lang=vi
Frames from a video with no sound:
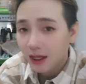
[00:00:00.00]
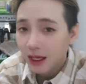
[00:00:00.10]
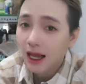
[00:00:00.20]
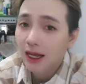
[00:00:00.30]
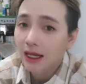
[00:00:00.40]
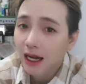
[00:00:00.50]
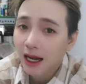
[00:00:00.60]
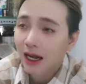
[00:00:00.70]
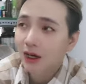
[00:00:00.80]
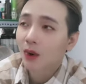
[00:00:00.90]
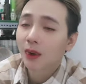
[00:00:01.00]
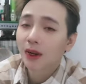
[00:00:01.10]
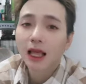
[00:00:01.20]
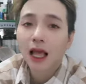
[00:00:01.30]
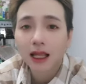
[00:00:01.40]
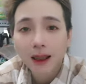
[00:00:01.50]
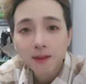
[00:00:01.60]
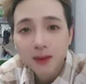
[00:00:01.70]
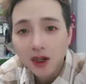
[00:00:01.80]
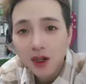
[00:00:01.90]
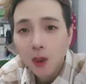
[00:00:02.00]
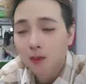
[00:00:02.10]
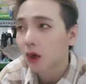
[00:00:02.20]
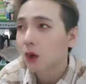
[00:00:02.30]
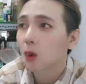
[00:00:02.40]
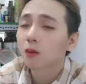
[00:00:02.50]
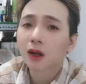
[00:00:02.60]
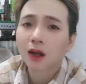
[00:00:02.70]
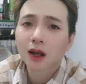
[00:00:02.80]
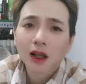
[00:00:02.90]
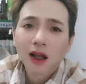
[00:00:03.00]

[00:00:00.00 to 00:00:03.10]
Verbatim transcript: chí cảnh nè rồi cái thằng thám tử lùng nó cũng ờ,